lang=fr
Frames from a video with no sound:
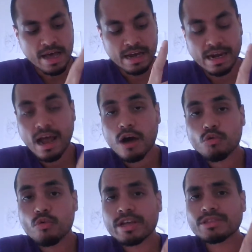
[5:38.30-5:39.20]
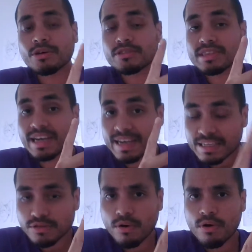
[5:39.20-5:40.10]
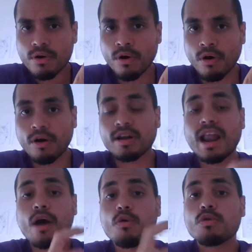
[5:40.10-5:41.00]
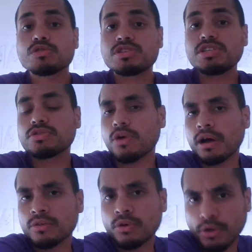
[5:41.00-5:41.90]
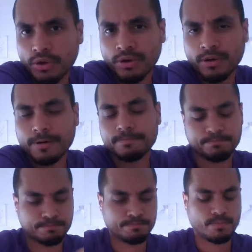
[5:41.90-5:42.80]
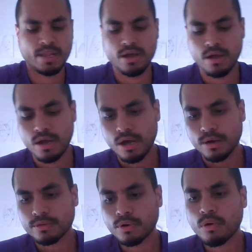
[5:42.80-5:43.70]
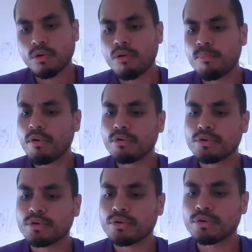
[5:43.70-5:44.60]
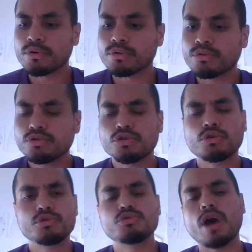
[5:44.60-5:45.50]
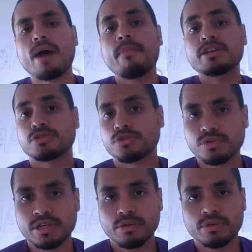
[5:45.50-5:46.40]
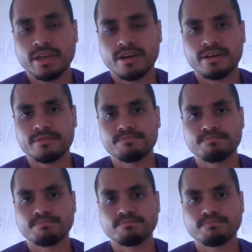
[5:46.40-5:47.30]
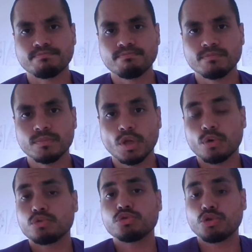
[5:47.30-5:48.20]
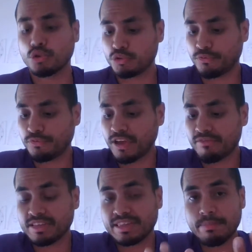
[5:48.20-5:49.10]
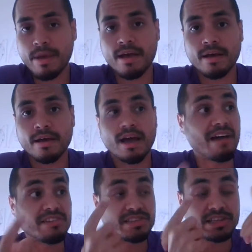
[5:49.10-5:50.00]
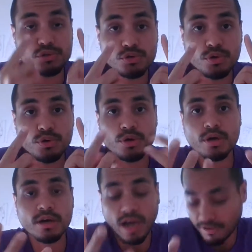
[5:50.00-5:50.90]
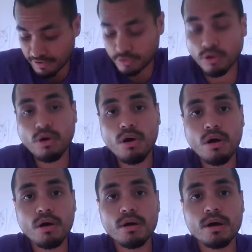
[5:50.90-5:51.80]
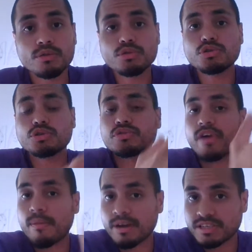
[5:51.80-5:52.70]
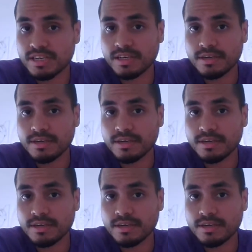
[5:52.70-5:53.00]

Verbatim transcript: Là où est ton trésor, là aussi sera ton cœur. Donc on comprend que tout ce que tu amasses sur cette terre, donc tout ce que tu fais avec tes mains, avec tes yeux, avec ton corps, tout ce que tu vas amasser,